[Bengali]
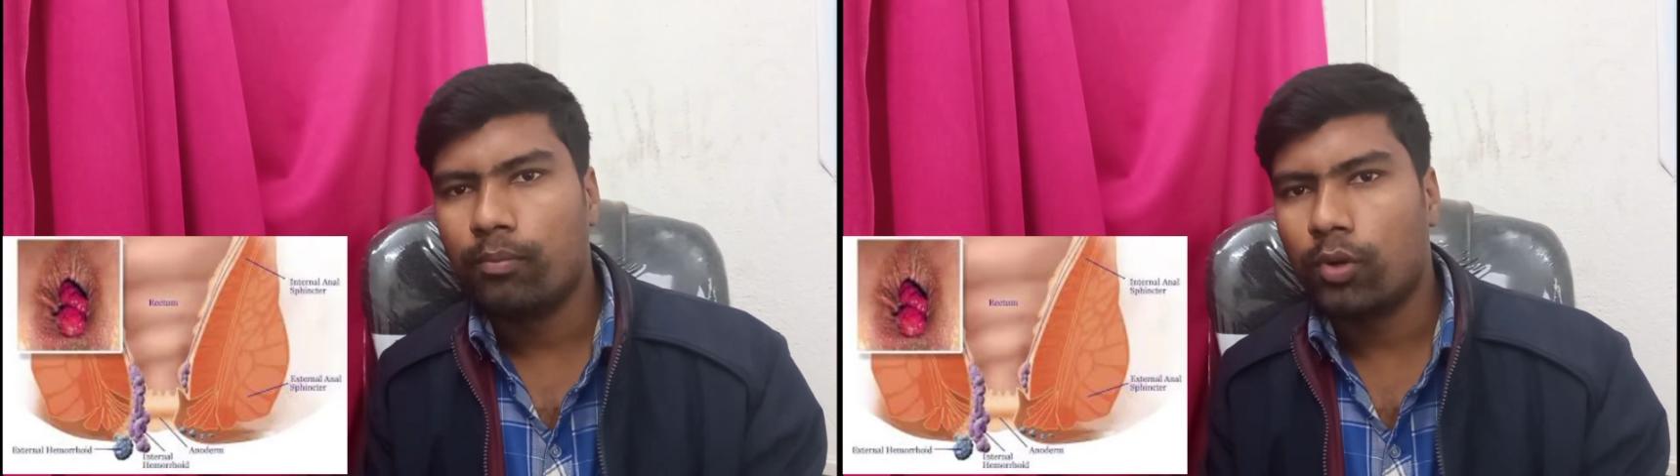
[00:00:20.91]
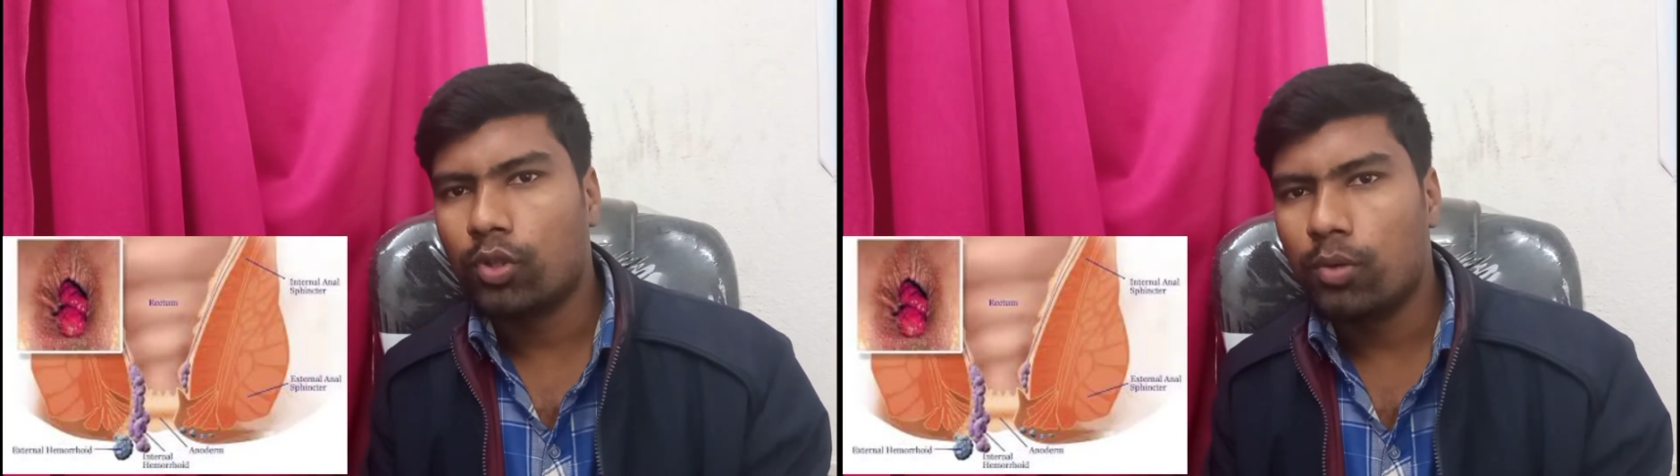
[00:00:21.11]

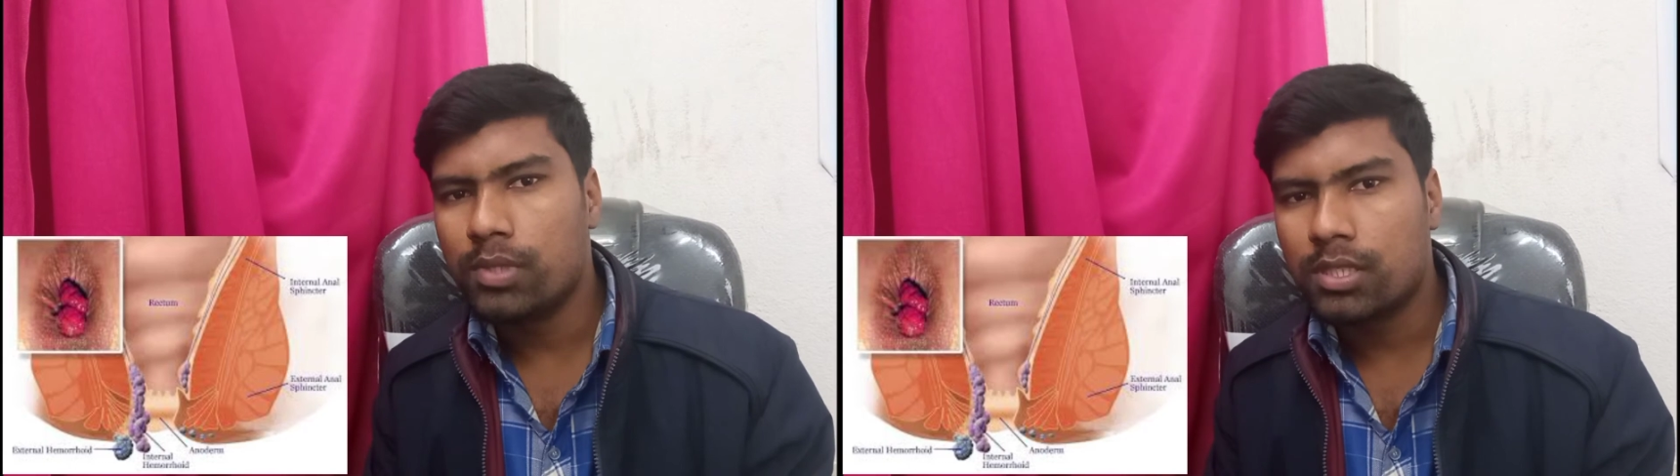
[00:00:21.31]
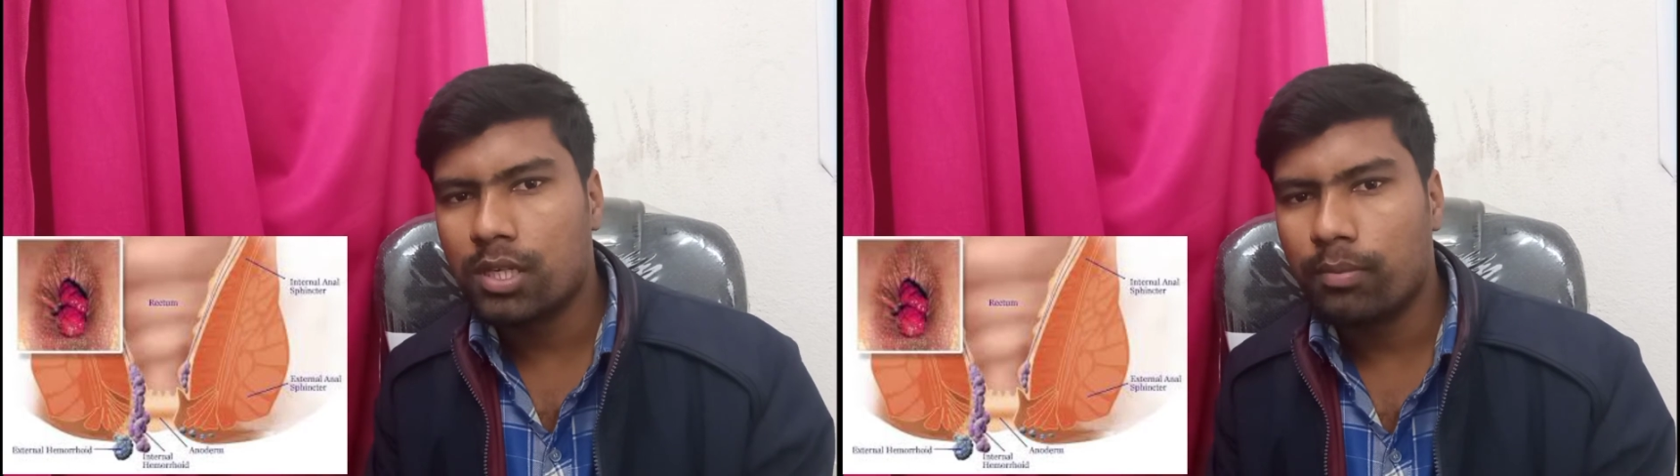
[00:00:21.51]
প্রথম
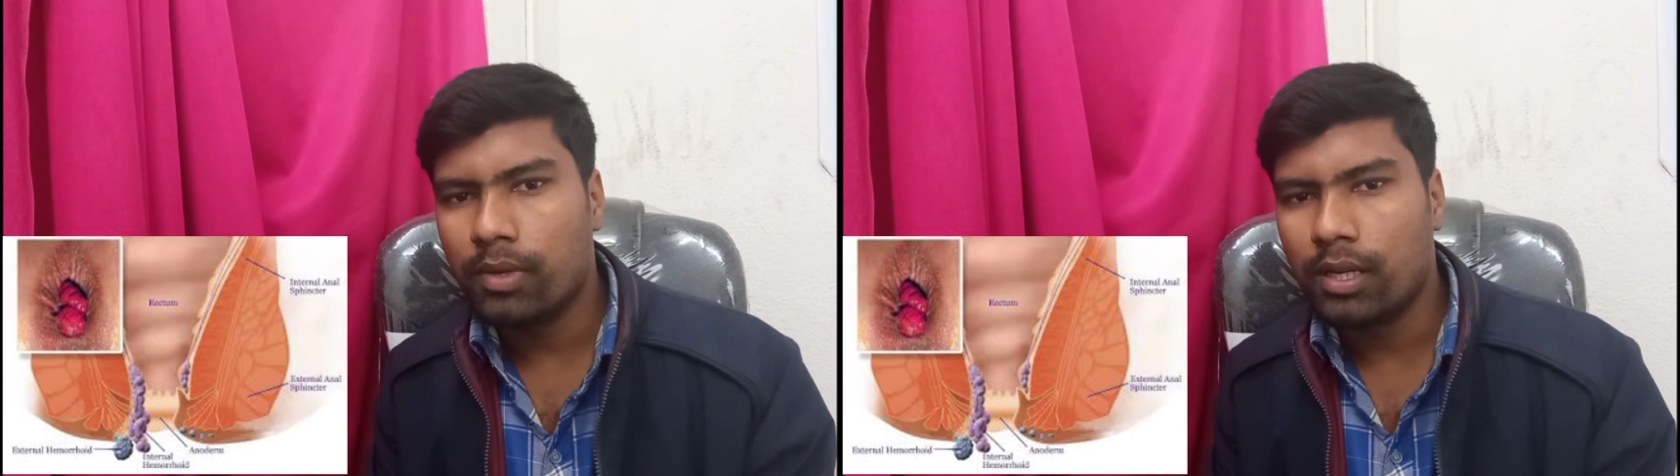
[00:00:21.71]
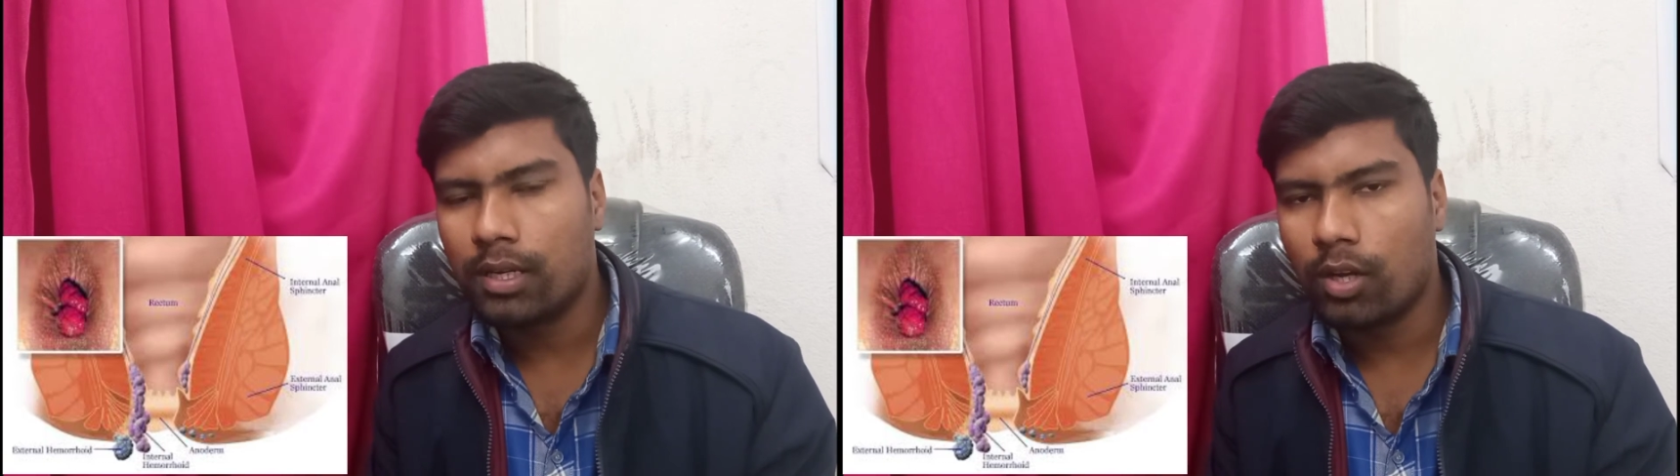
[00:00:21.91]
স্টেপ
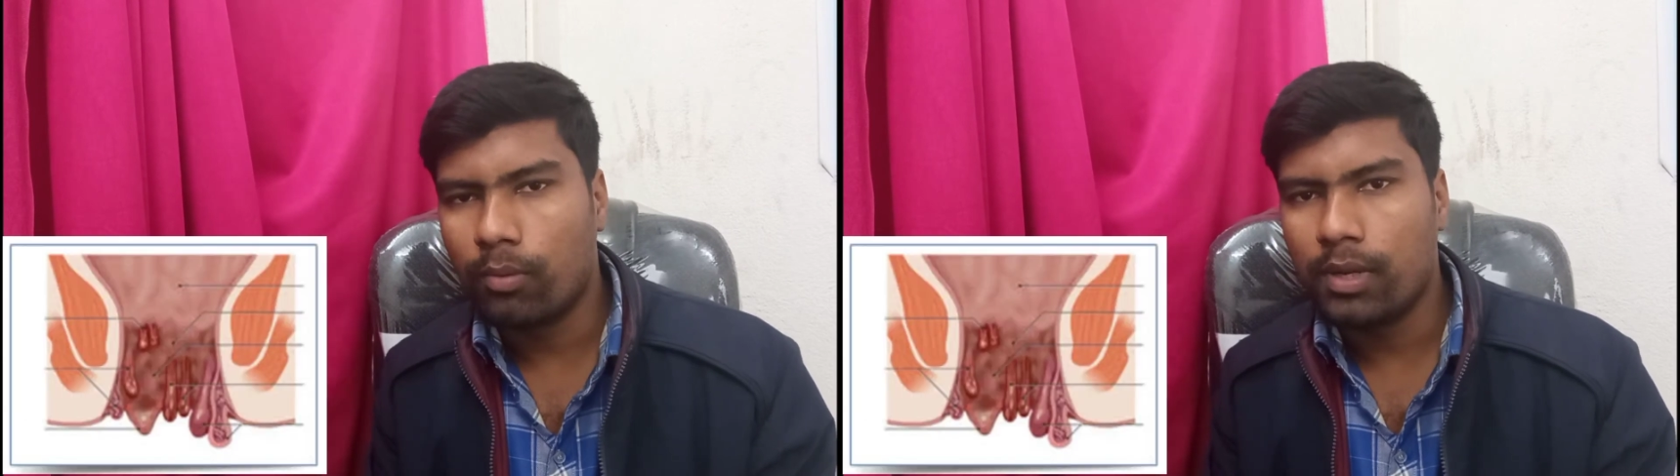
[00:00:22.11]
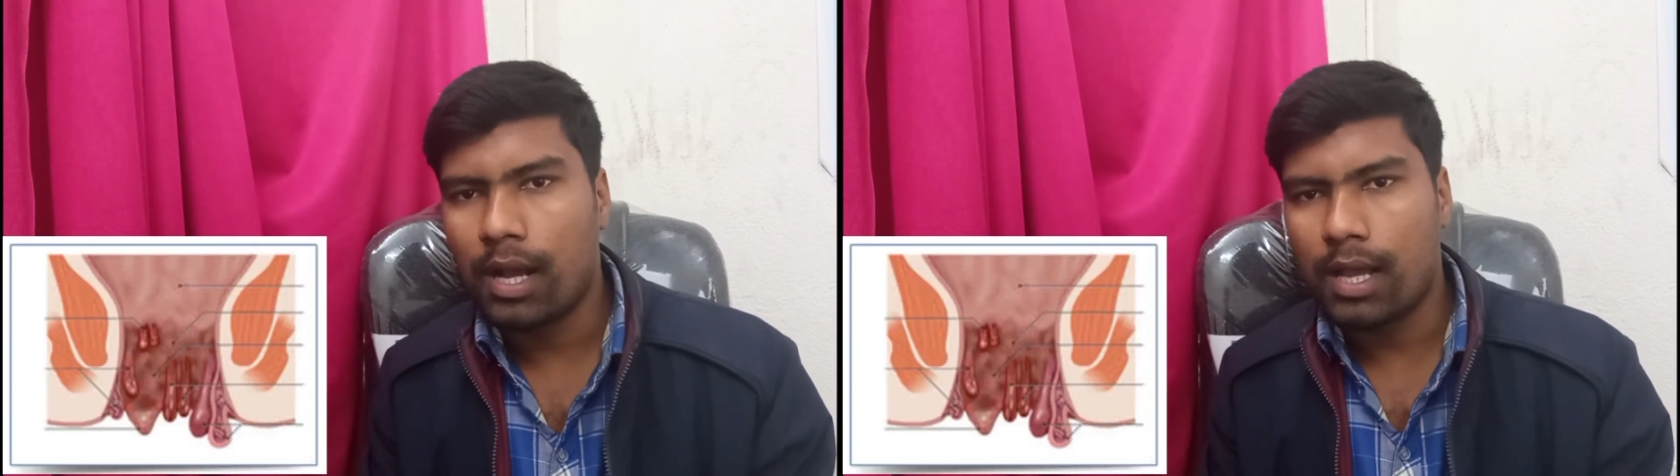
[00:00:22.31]
এটাই
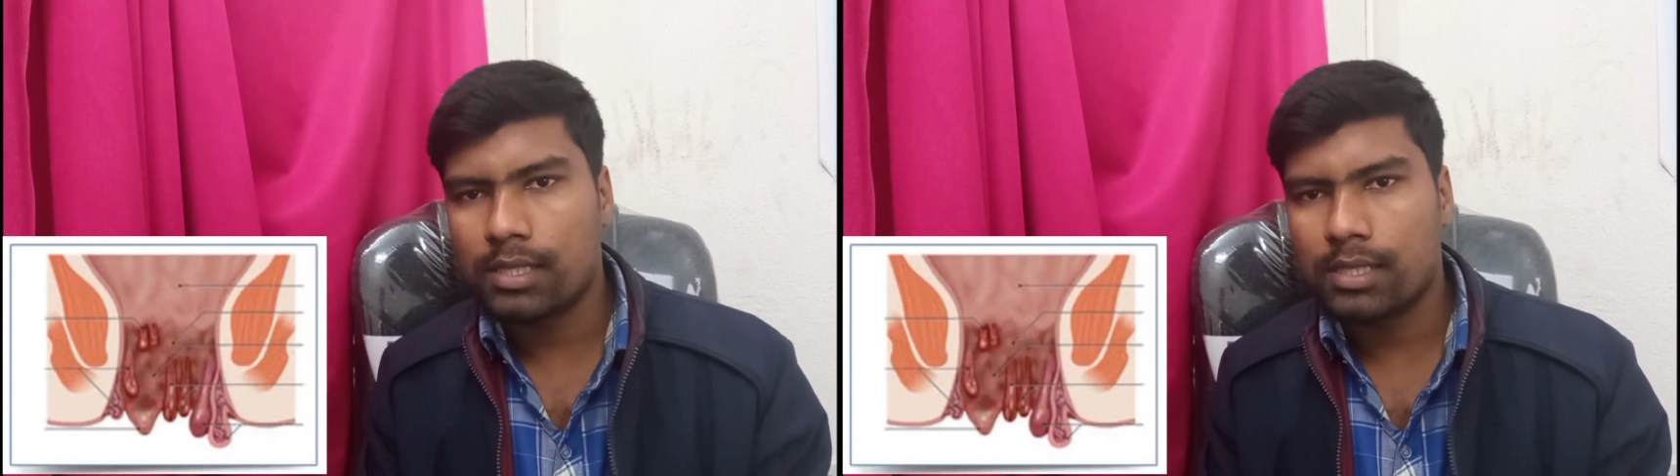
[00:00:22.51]
হবে